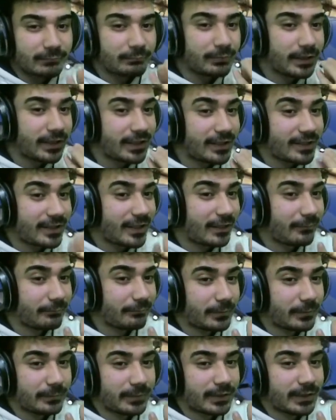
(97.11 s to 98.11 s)
bir yere
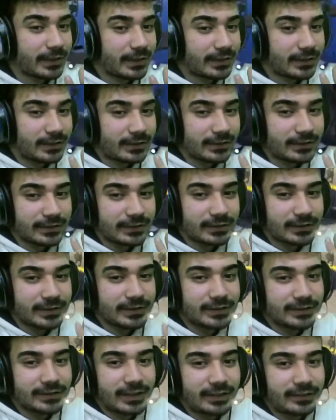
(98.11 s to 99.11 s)
çarpmamaya kadar
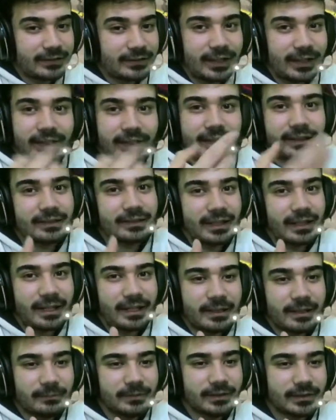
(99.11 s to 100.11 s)
insan ne kadar
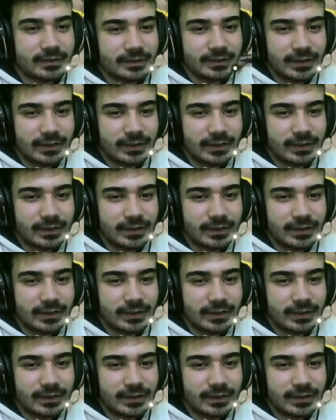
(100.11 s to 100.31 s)
dayanabilir?